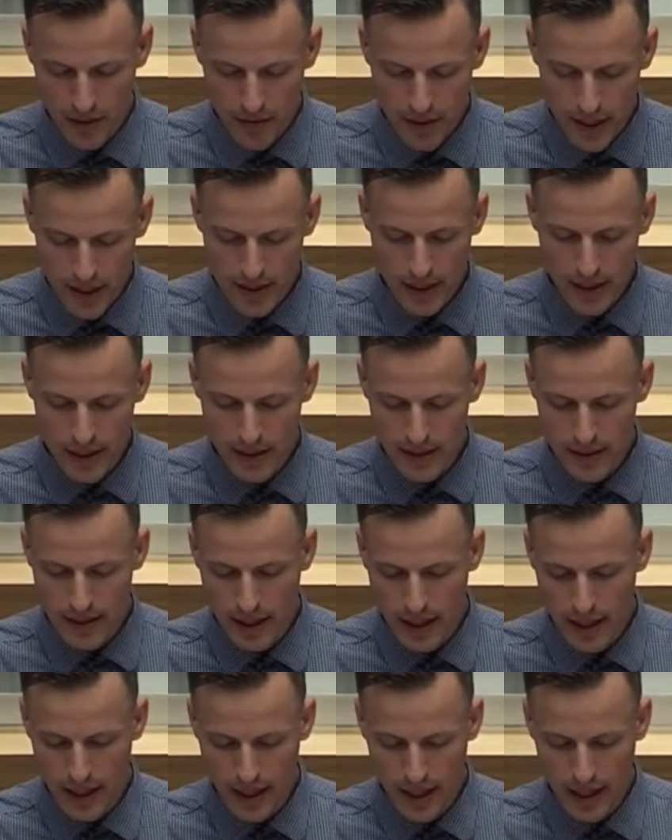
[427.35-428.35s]
Wir treten
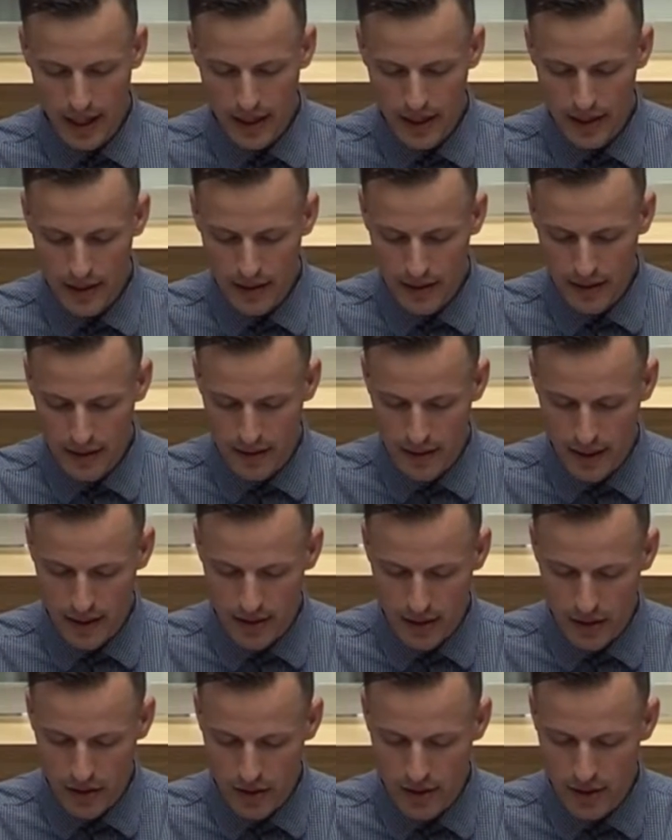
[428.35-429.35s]
daher ein,
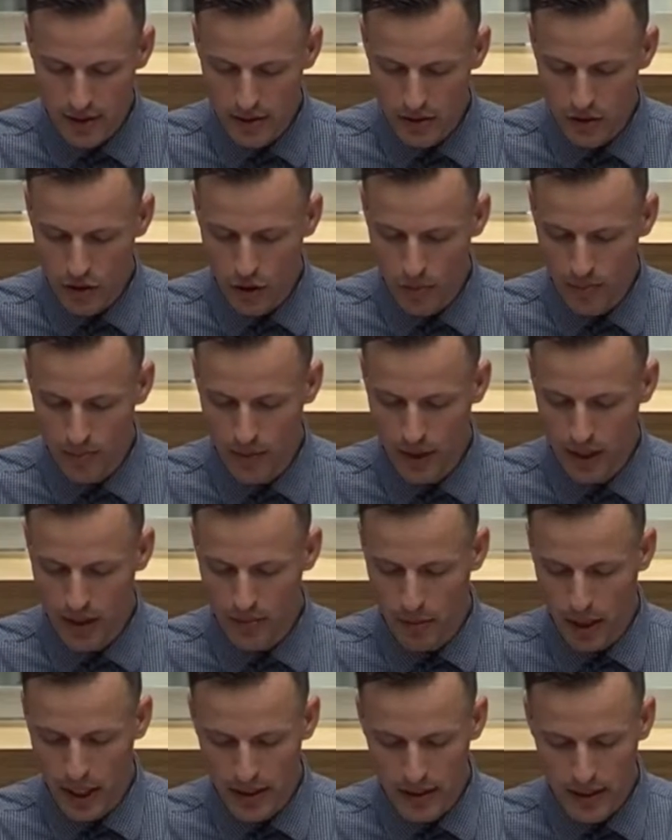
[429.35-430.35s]
dass auch diese Gruppen
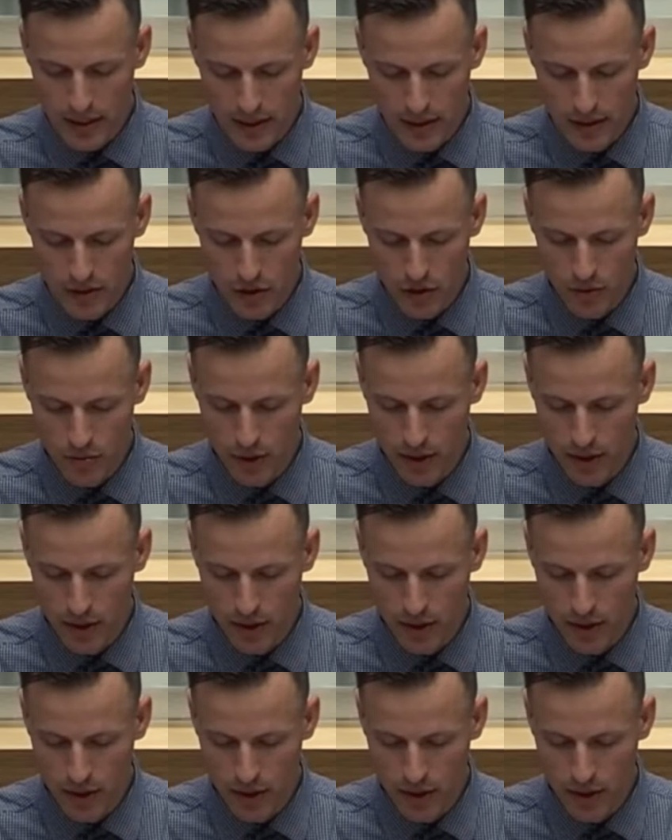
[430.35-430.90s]
ihren Beitrag zur